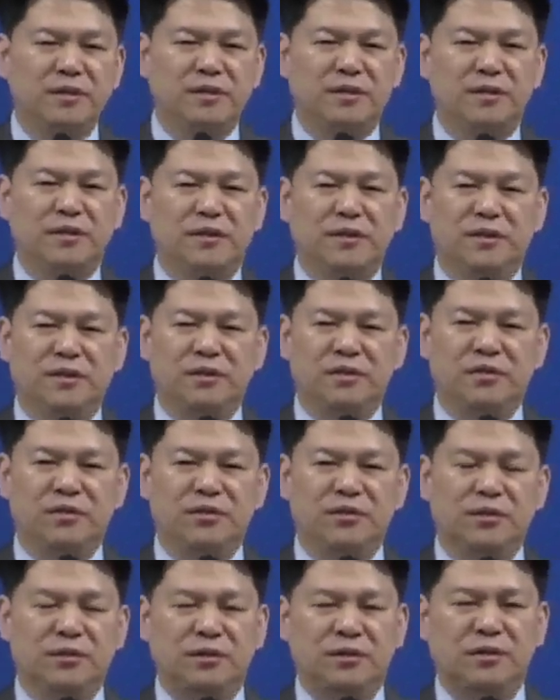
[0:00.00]
어,
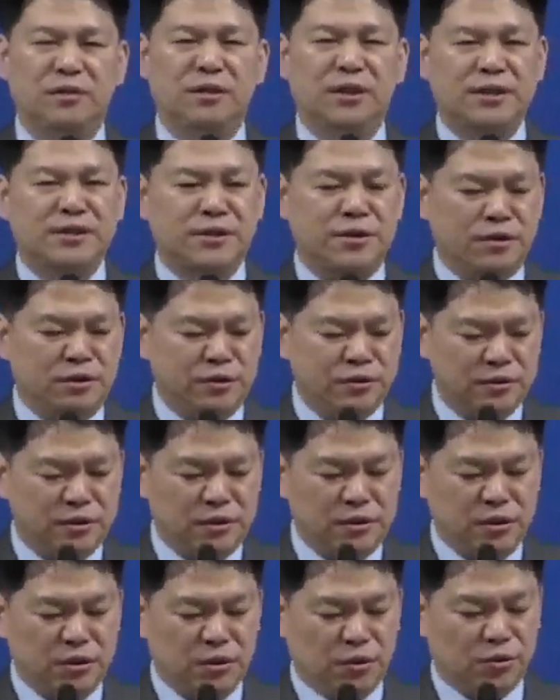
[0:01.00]
어, 그래서
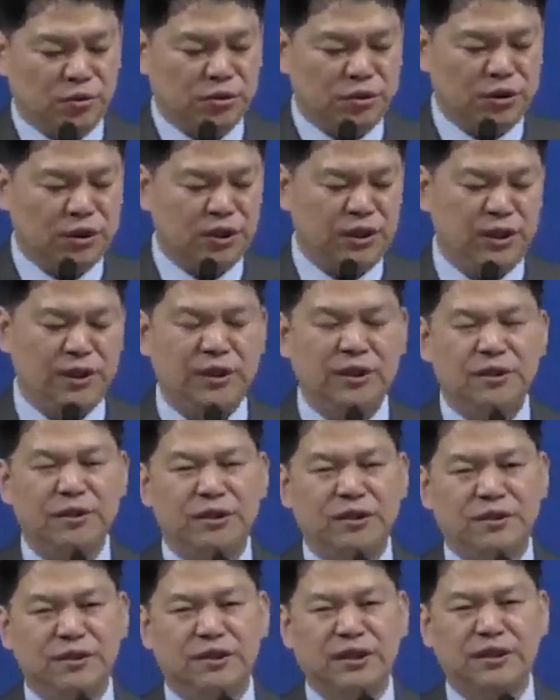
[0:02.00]
오늘 이
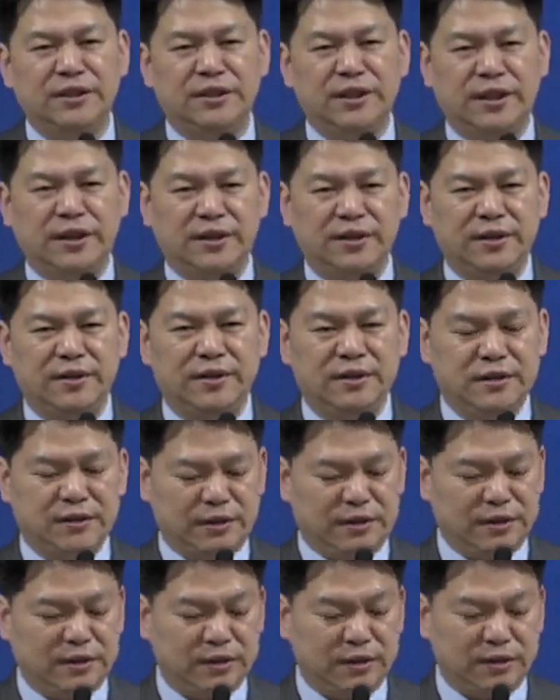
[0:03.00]
등잔 때
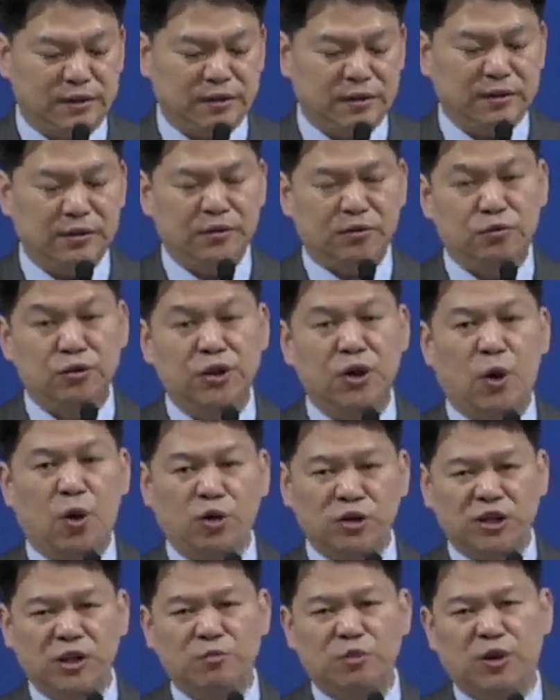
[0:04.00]
우리가
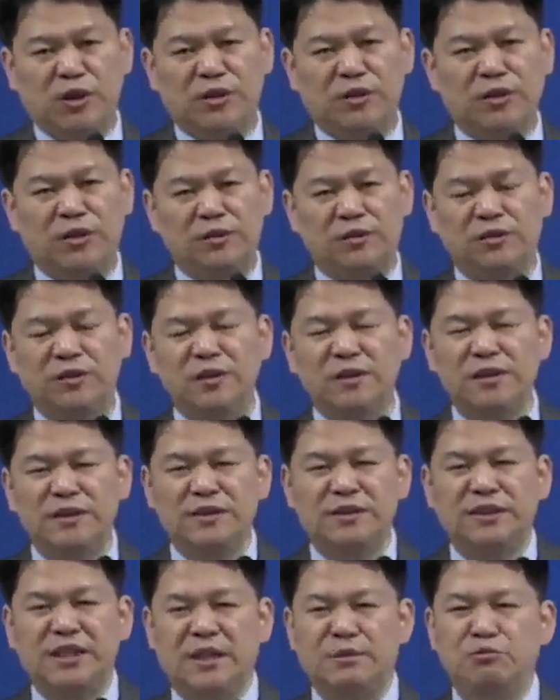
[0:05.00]
어제 보았던
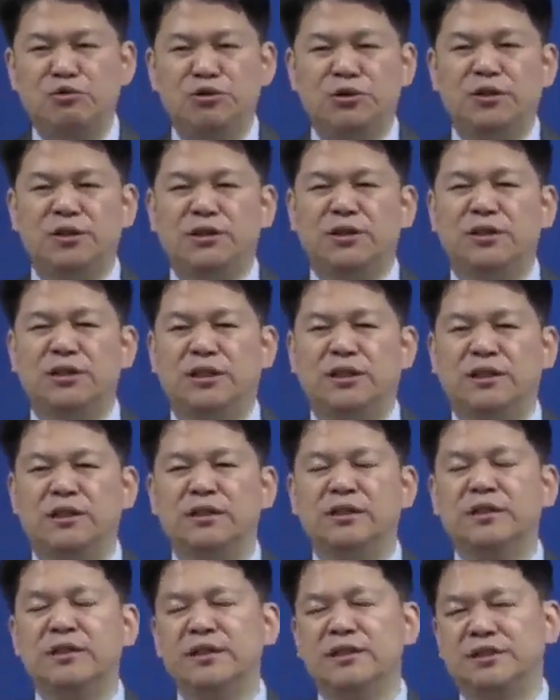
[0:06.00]
재물을 드린
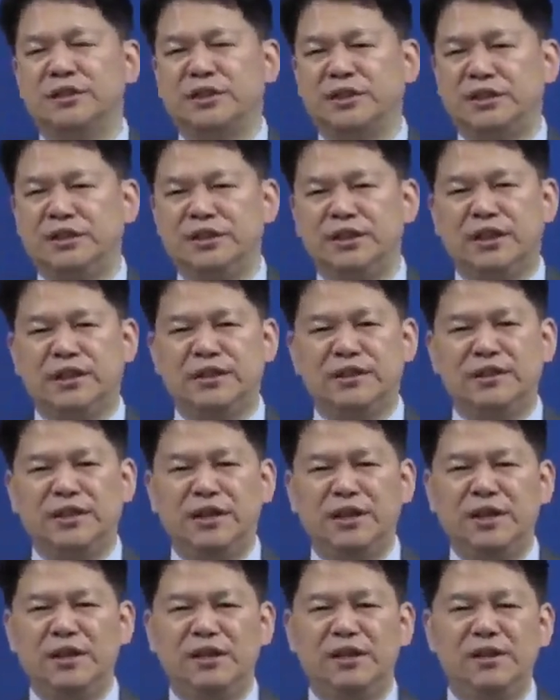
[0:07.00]

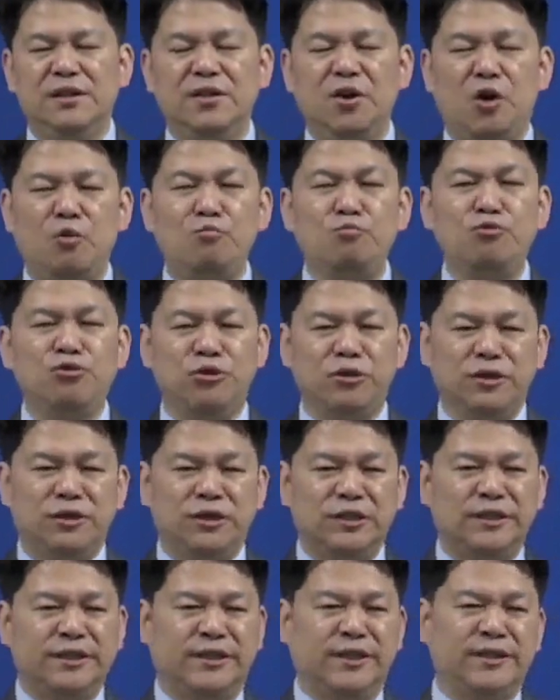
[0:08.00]
지휘관들이 헌물을
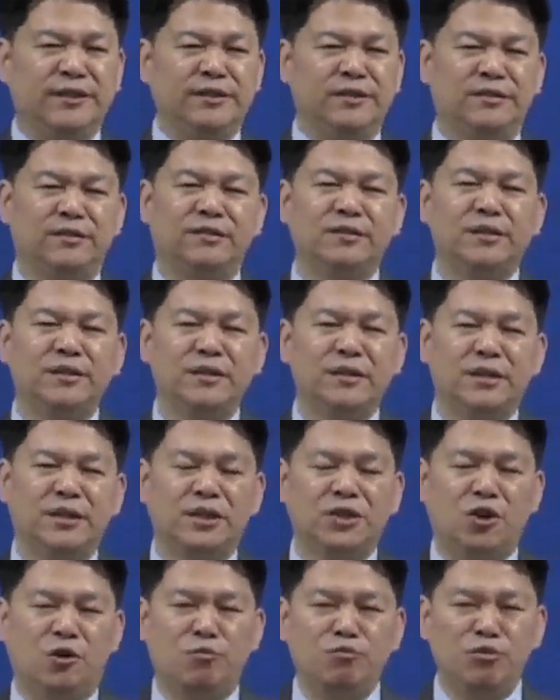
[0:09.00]
드리잖아요.
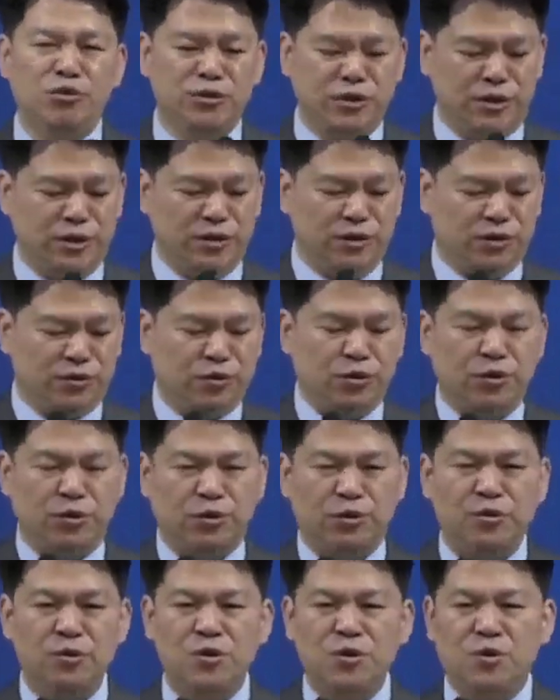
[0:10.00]
이 헌물 드린
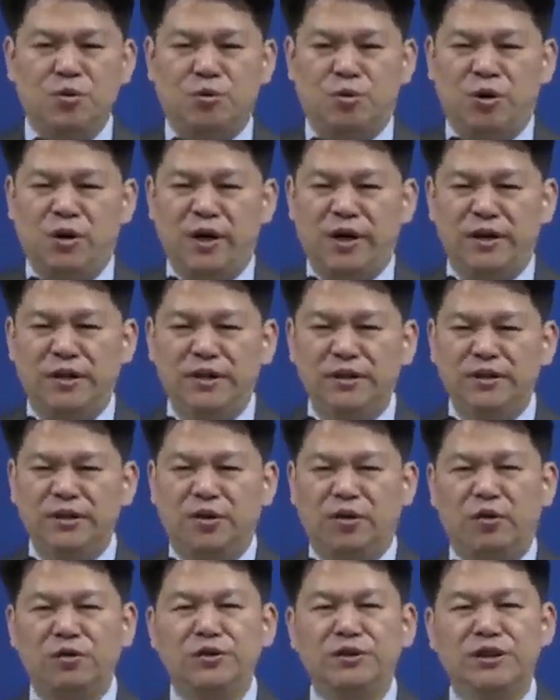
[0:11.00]
것도 원래는
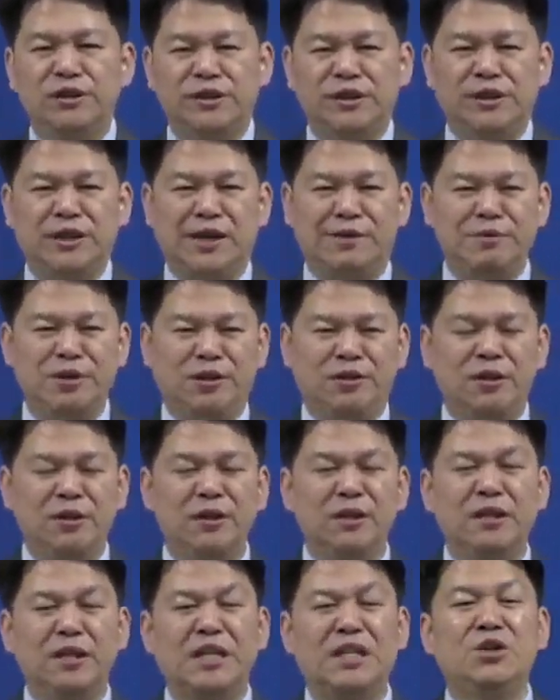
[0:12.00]
언제 드리냐면
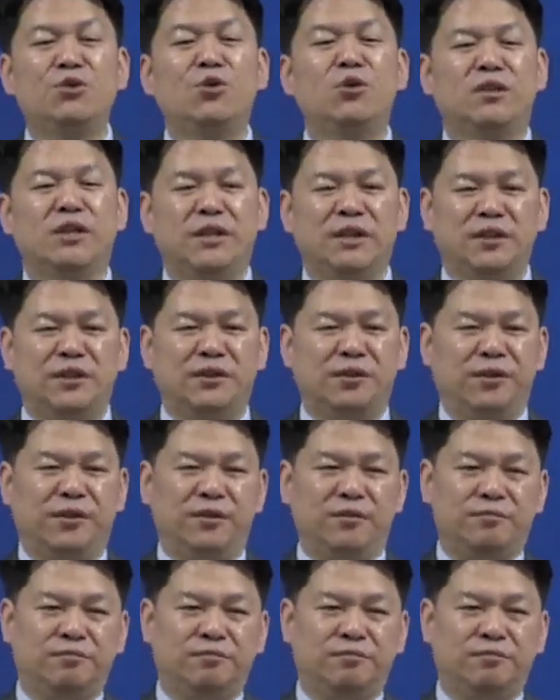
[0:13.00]
1월 달에 들어요